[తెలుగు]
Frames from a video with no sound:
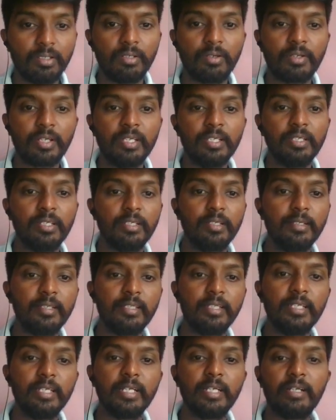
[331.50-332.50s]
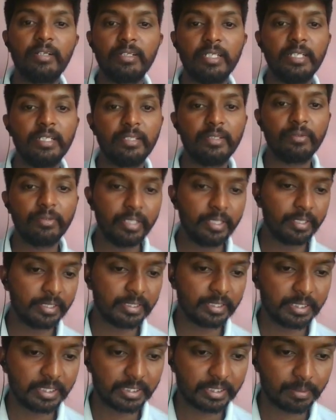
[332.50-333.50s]
ఓకే ఇది ఇంటి ఈజీ కూడా
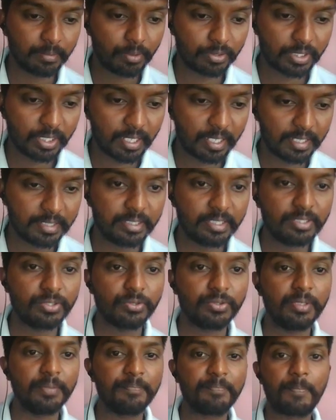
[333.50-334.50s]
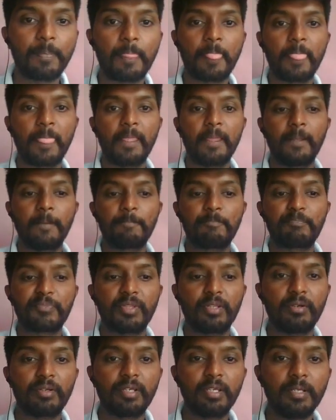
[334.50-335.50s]
ఇంటీజర్ చేసిన ఒకసారి రన్ చేసి చూద్దాం
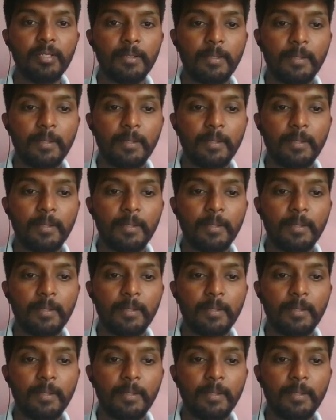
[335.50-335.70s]
ఓకే